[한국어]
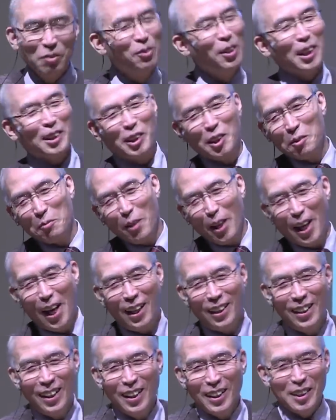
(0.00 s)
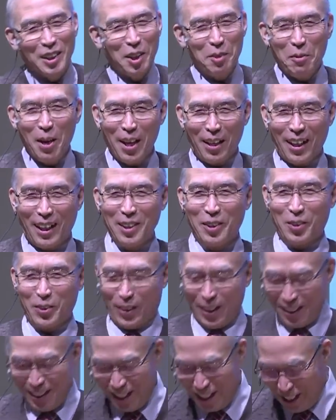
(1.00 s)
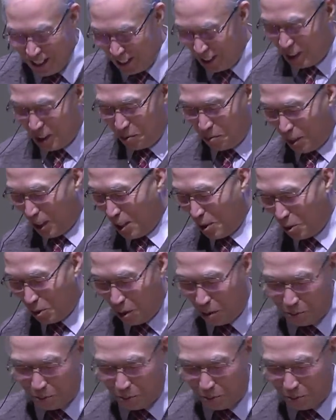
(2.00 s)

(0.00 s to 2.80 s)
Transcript: 누가 증명, 증명할 수, 증명할 수가